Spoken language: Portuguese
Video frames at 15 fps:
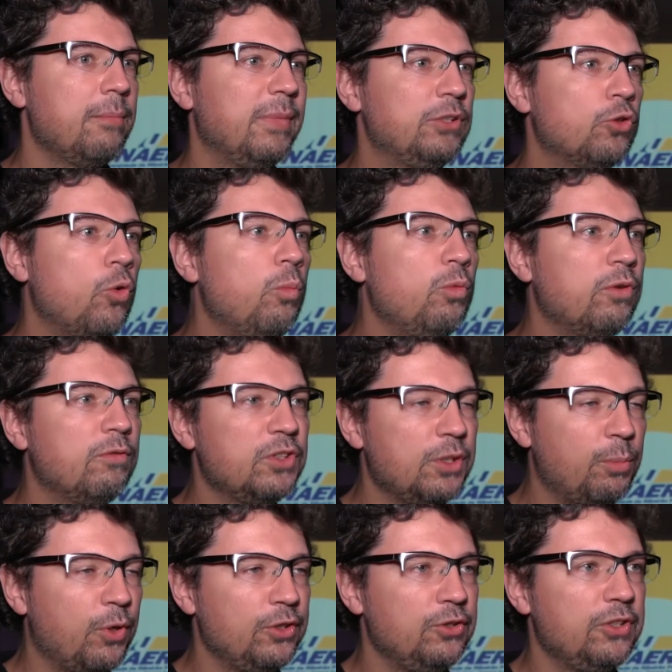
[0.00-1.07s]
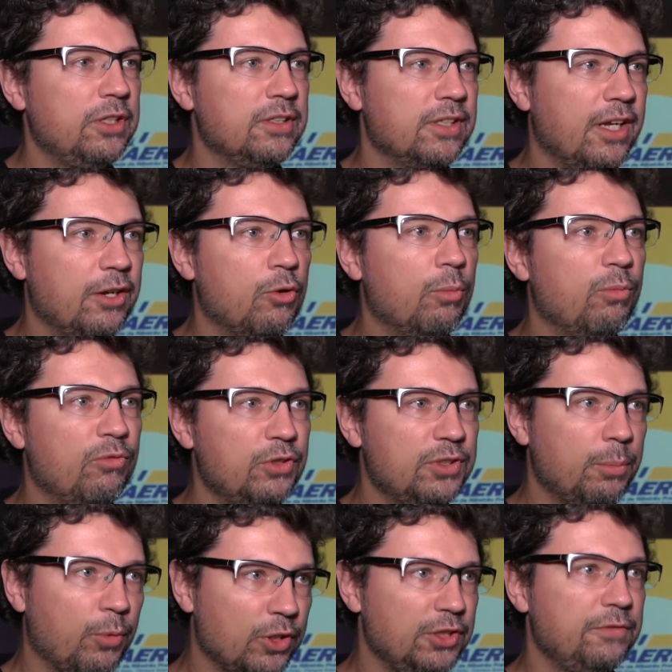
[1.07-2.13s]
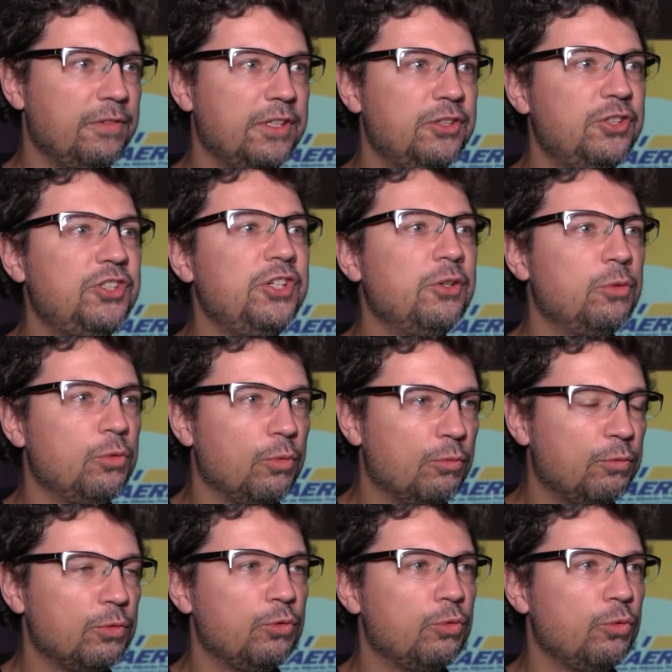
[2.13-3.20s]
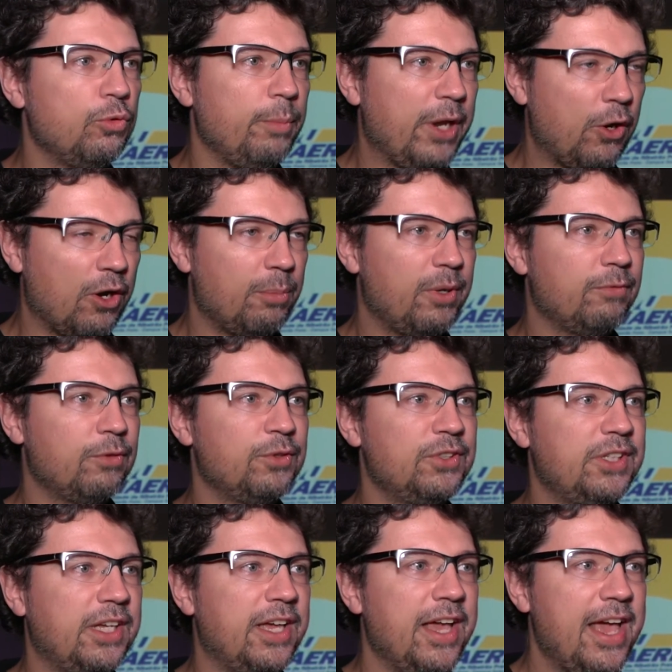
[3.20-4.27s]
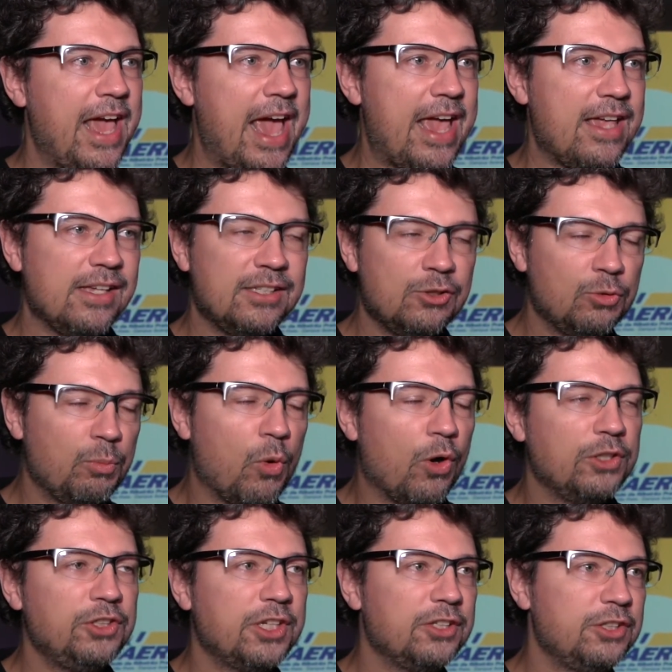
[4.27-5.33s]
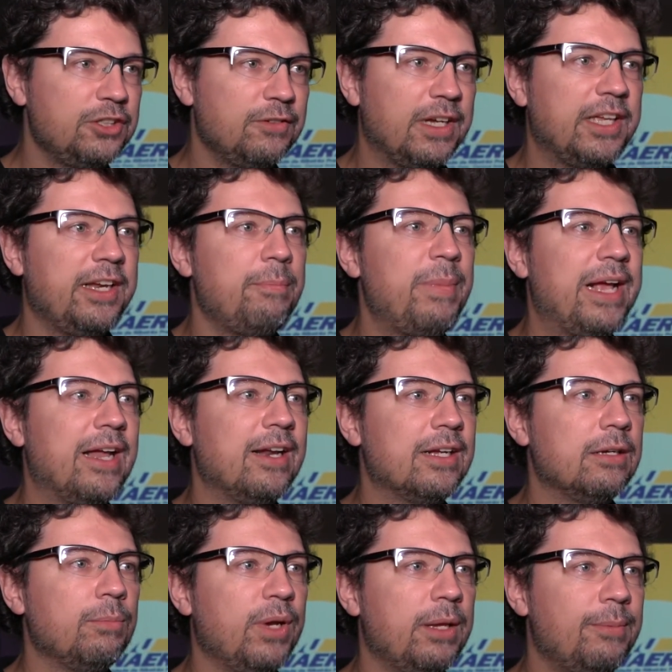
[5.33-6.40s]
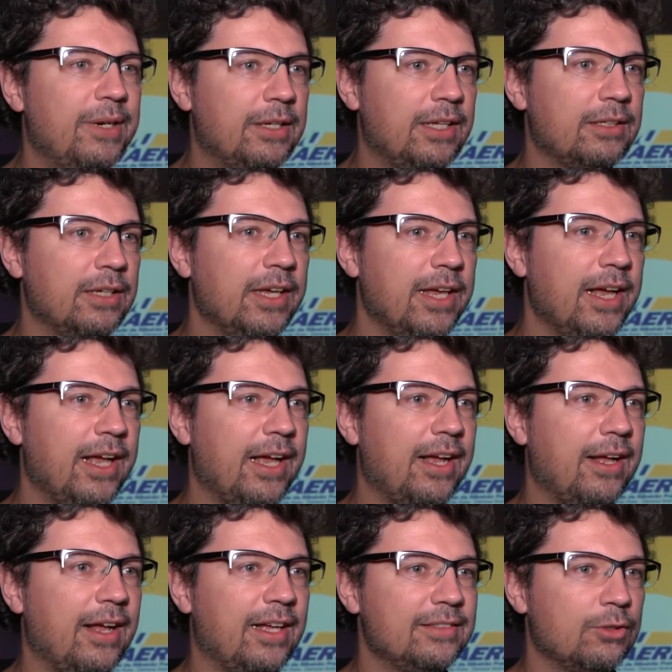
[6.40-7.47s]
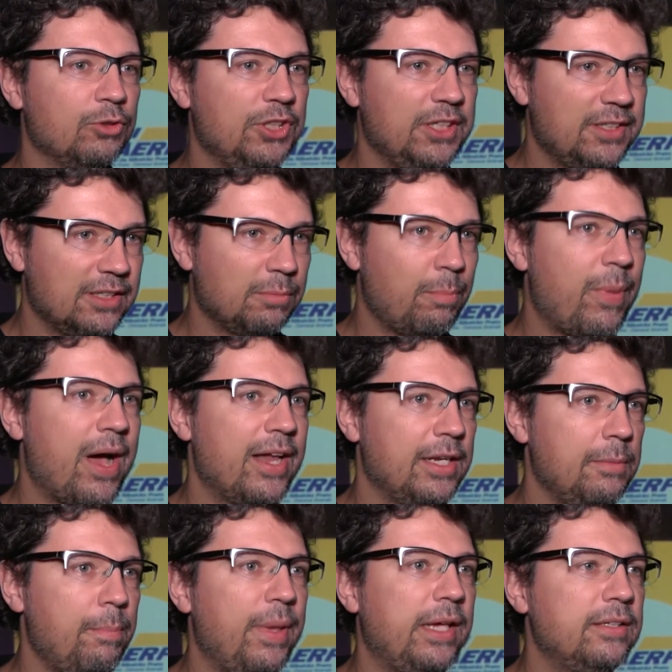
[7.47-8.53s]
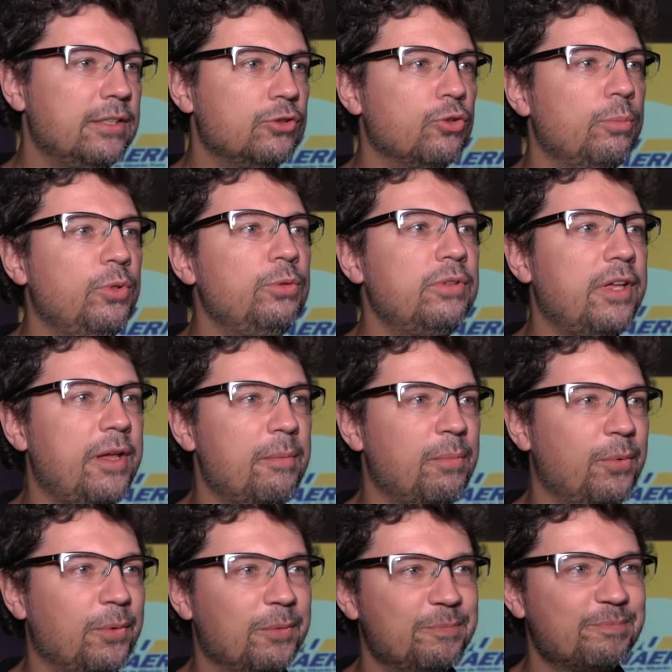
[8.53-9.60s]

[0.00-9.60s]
mas como que você pode utilizar e como você pode investi-lo num futuro melhor para você. É esse o mote que a gente vai querer pegar na campanha para que eh, as audiências parem e pensem sobre o tempo.